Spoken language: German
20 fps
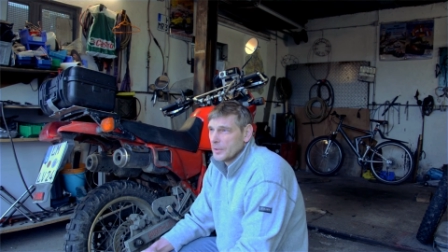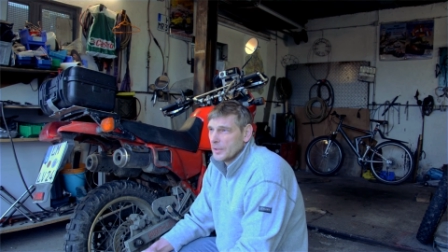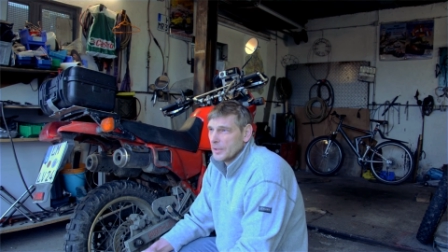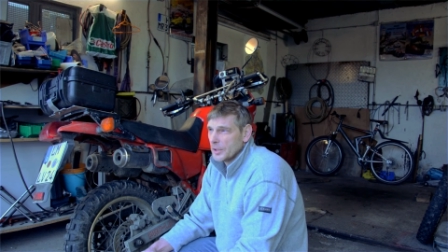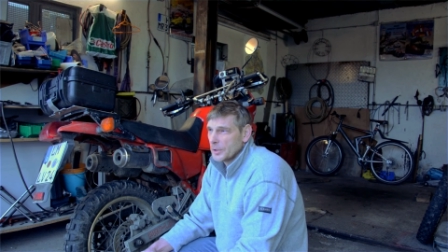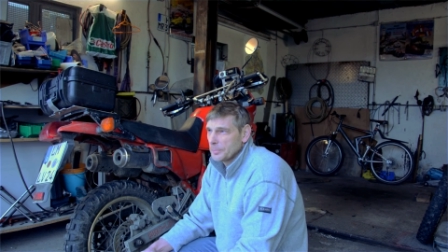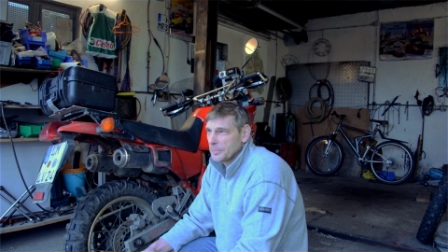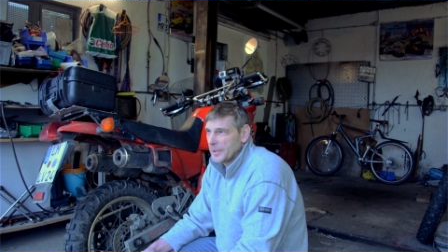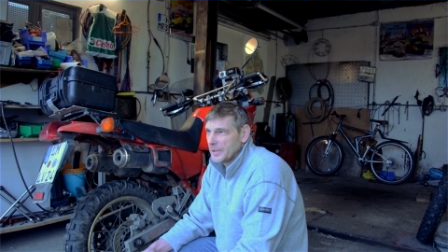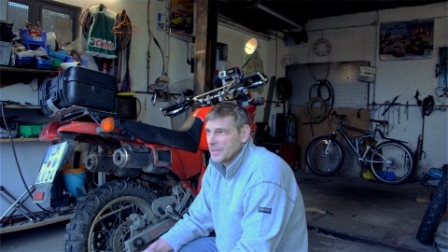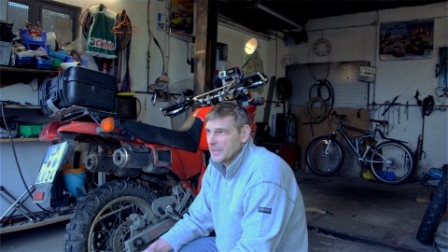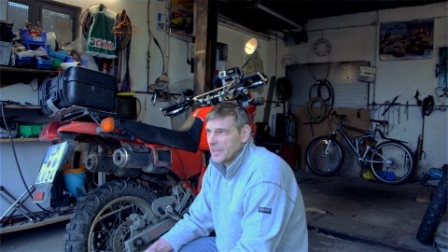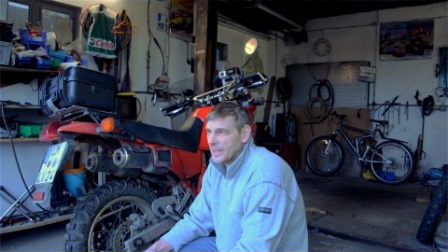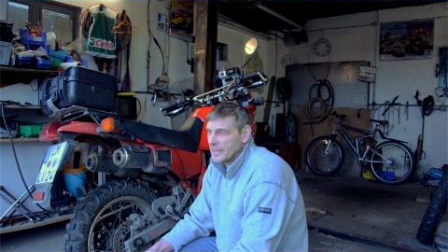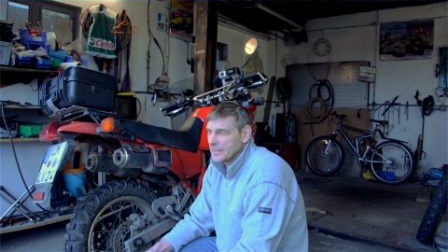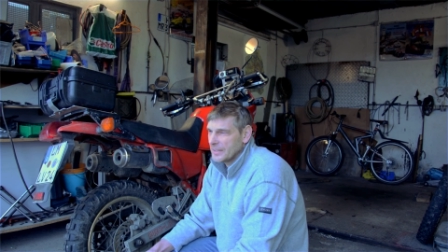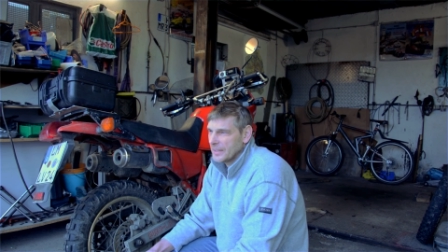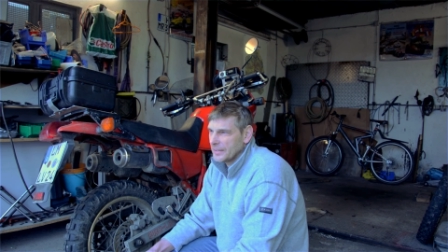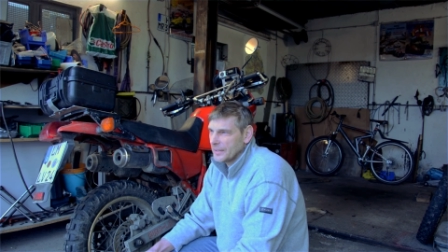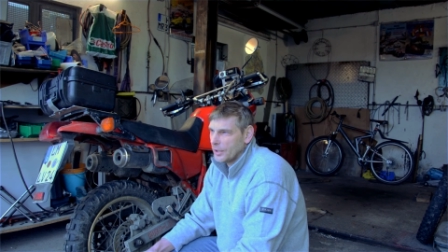Ich bin
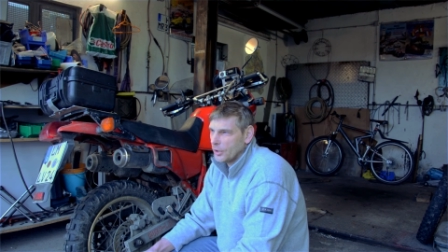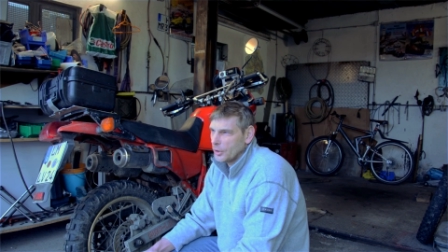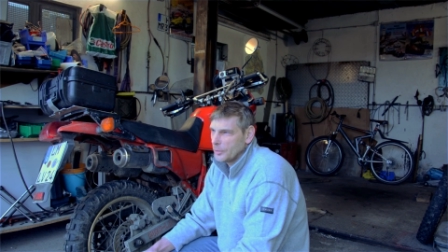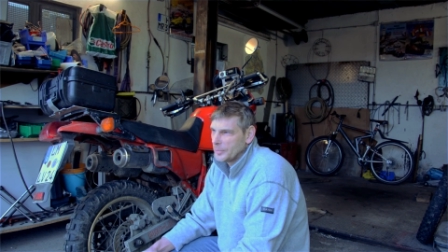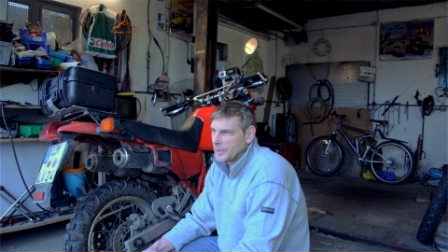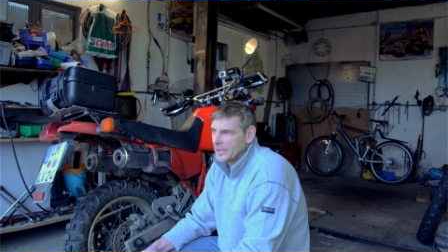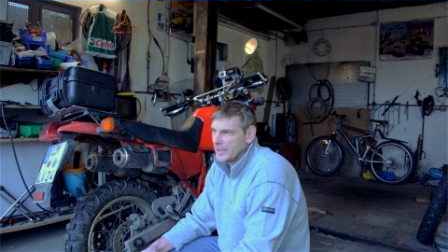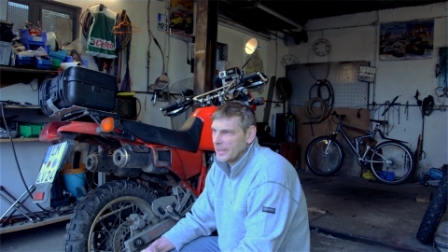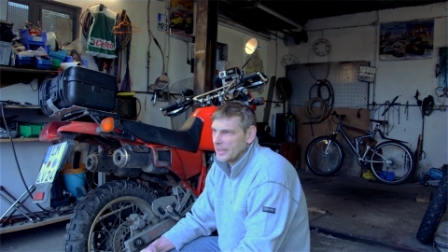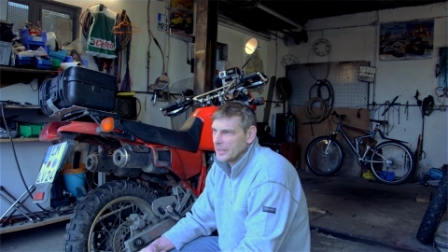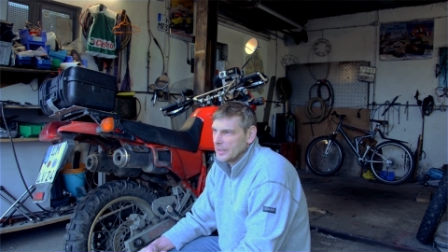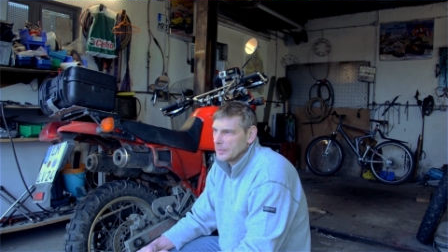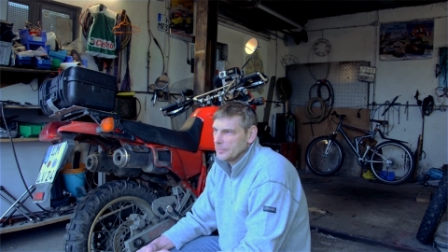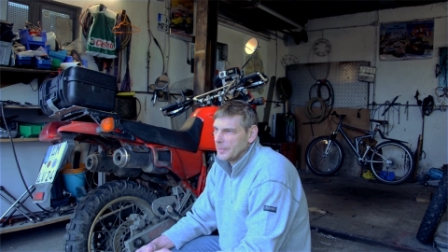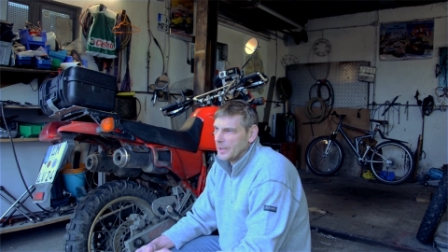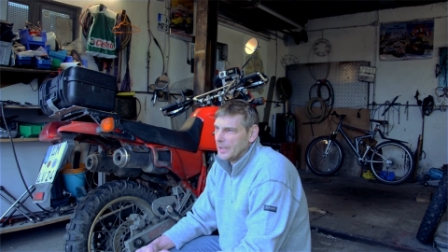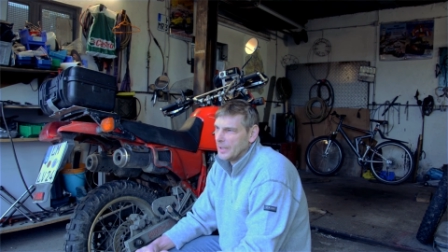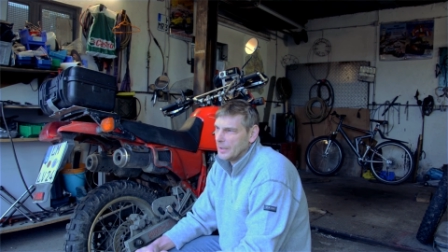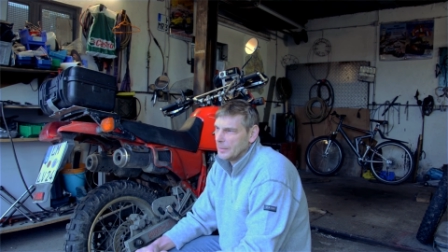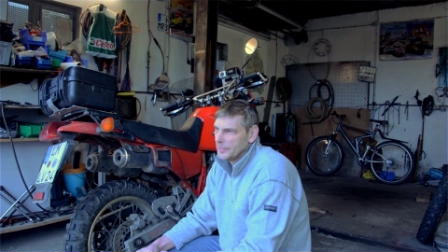halt dann auch im Gelände
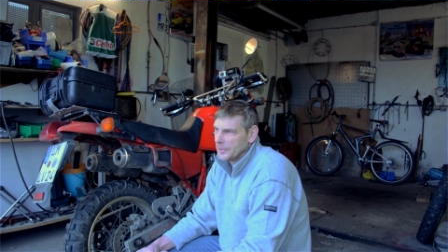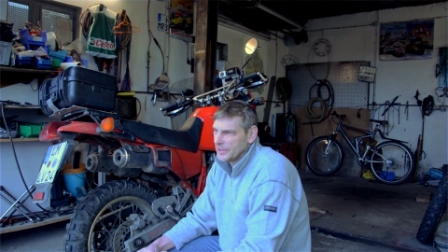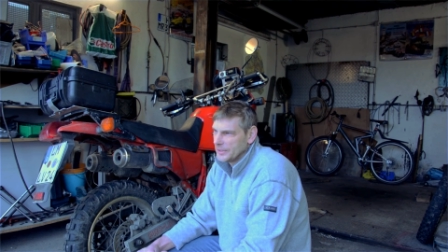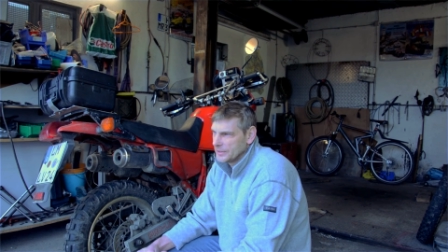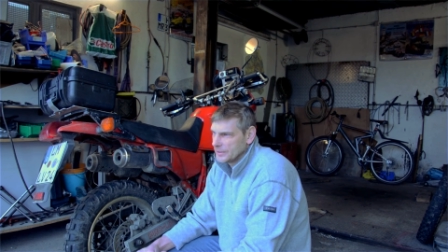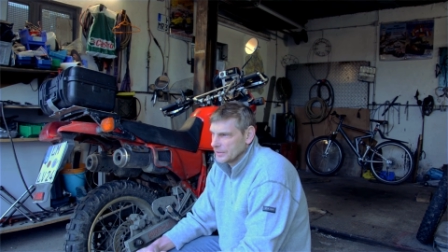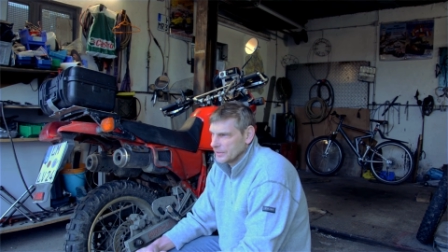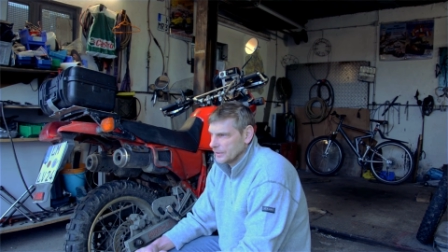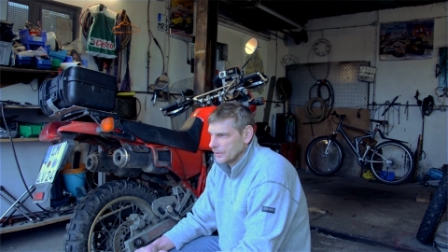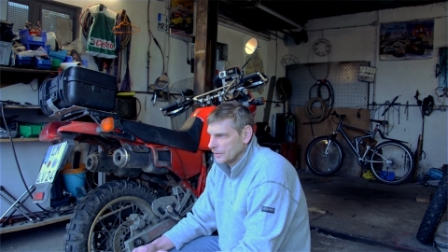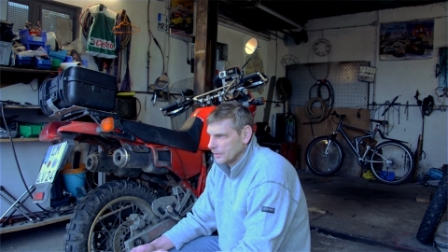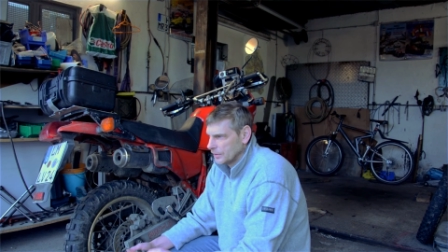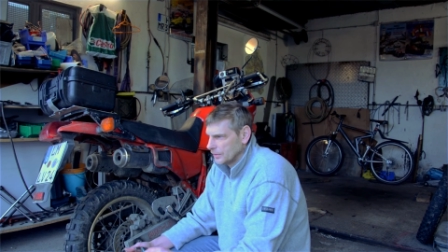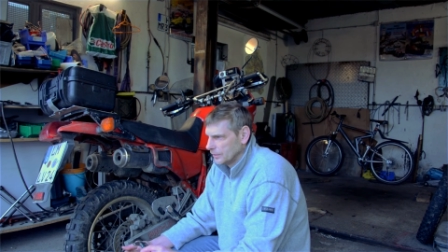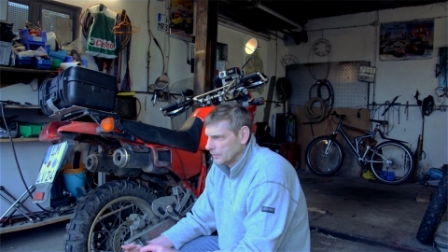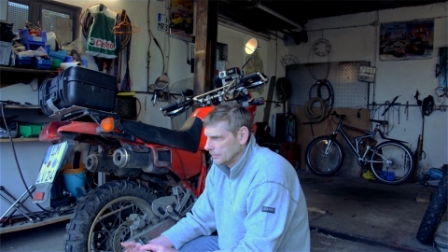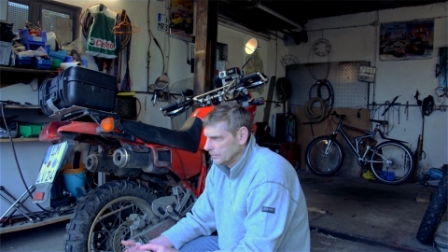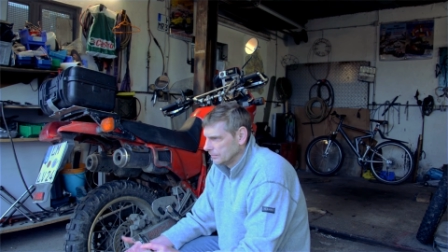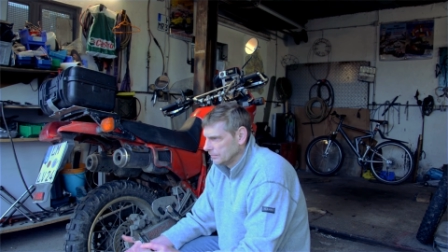mal mit äh,